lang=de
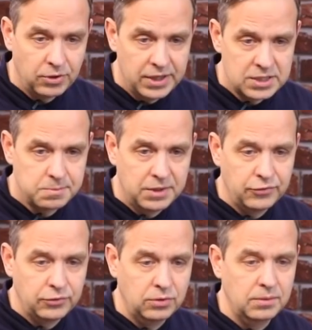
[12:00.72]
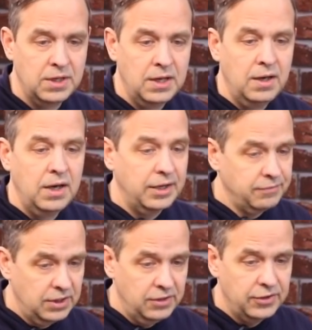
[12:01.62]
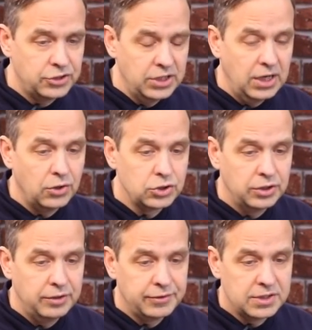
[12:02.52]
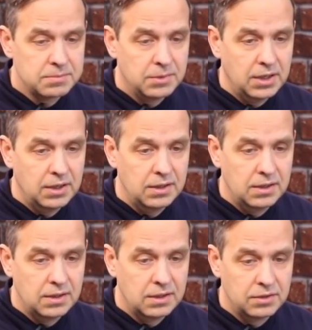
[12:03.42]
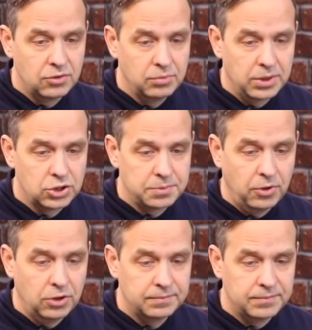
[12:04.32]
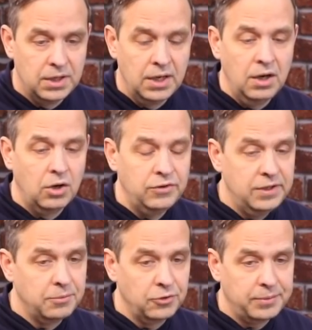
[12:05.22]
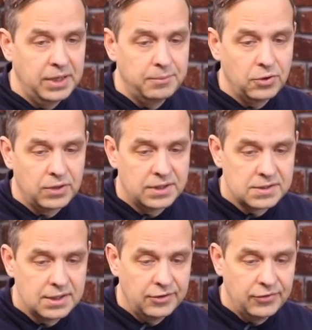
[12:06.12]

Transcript: auch erstmal so. Hatten wir an dieser Stelle auch schon öfters mal äh, drüber gesprochen. Und hier muss man eben auch ganz klar